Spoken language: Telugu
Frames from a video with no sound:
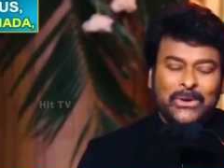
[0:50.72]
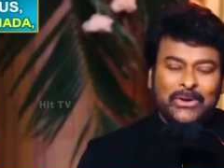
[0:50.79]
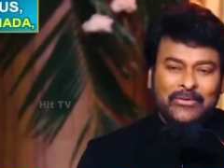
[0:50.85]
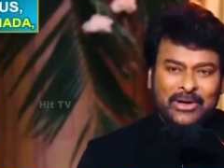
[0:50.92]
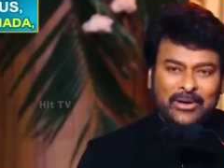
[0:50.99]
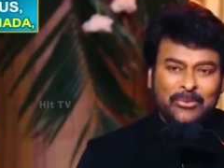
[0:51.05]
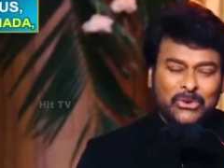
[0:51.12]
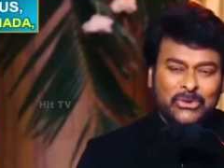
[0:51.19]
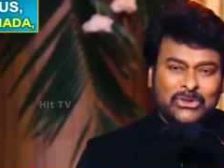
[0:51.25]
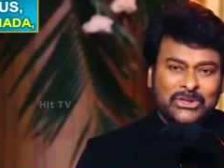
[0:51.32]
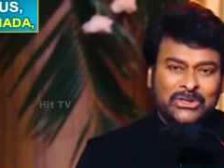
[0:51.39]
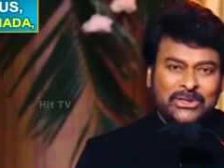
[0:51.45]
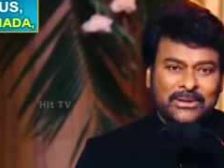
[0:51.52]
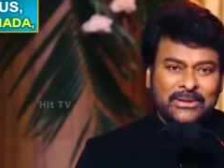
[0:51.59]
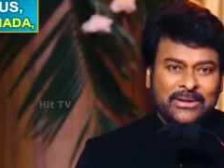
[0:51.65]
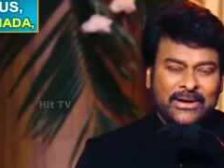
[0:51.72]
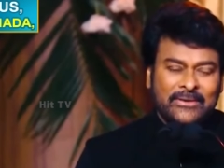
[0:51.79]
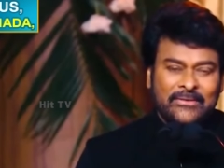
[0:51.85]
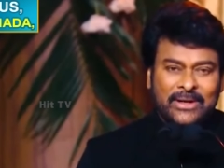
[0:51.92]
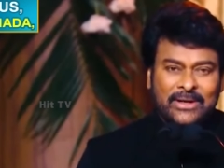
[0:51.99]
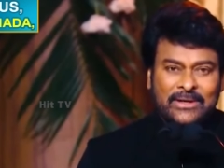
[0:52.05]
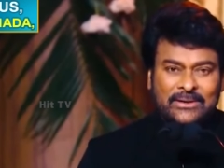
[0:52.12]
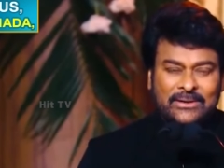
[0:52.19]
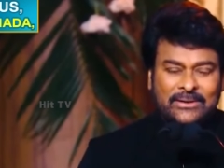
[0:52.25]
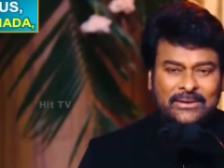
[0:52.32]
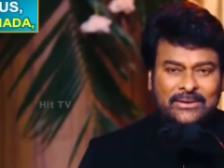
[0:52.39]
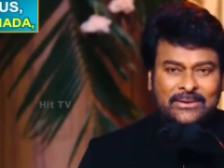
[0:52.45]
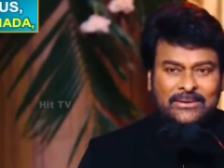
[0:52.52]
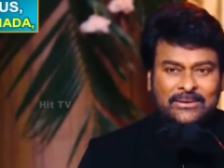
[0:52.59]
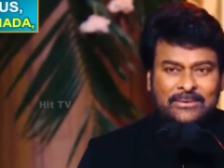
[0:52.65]
కోరిక వెలుబుచ్చింది ఏమండి
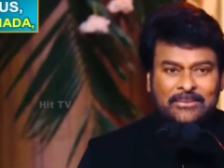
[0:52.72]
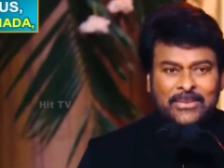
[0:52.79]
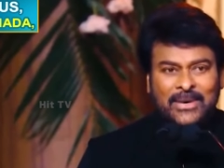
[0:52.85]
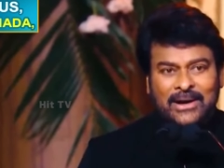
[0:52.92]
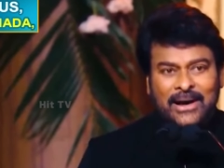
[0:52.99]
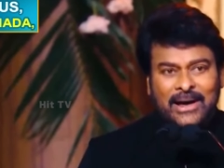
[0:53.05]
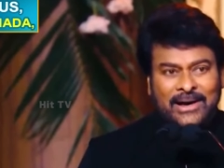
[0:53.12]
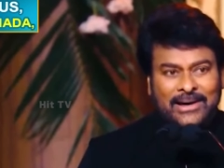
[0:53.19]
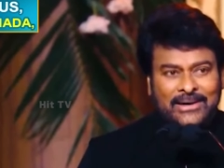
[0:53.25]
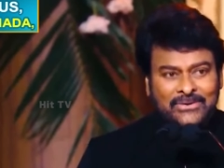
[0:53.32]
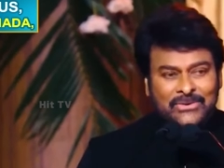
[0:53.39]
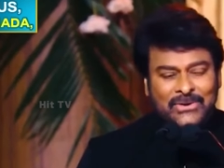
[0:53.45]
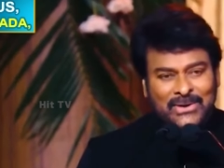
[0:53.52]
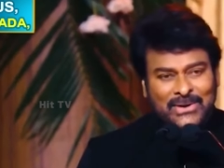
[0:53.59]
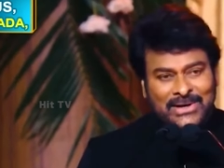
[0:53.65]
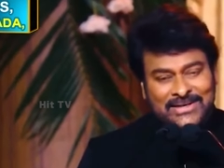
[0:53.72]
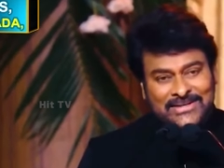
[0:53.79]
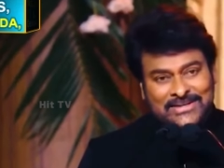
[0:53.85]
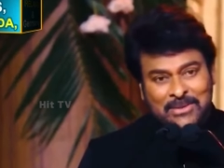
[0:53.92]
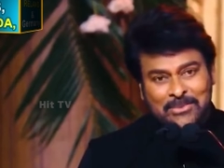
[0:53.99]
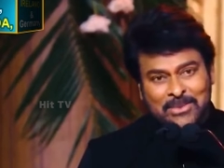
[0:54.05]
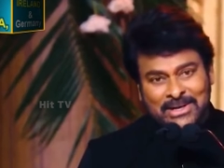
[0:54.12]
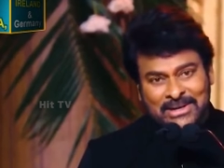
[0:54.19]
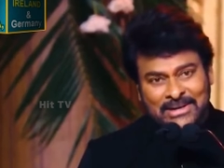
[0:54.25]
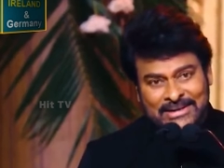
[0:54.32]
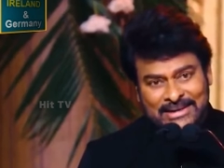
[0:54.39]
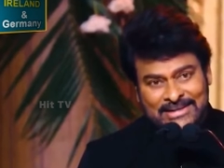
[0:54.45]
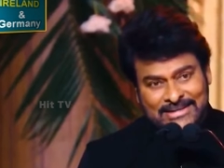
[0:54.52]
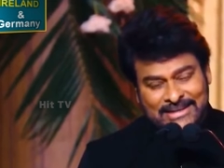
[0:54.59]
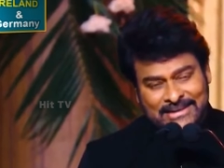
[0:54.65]
మా నాగేశ్వరరావు గారి సినిమా
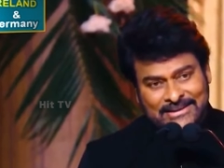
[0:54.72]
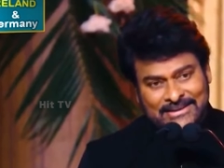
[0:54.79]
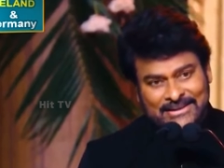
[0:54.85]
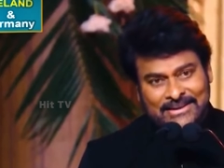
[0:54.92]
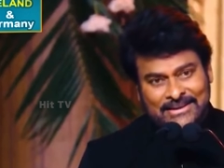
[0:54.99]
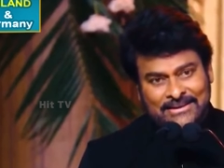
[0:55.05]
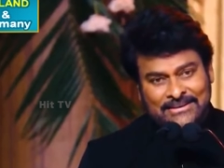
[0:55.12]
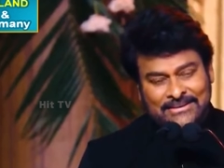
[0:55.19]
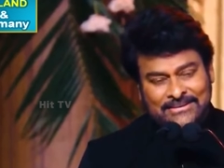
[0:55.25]
రిలీజ్ అయింది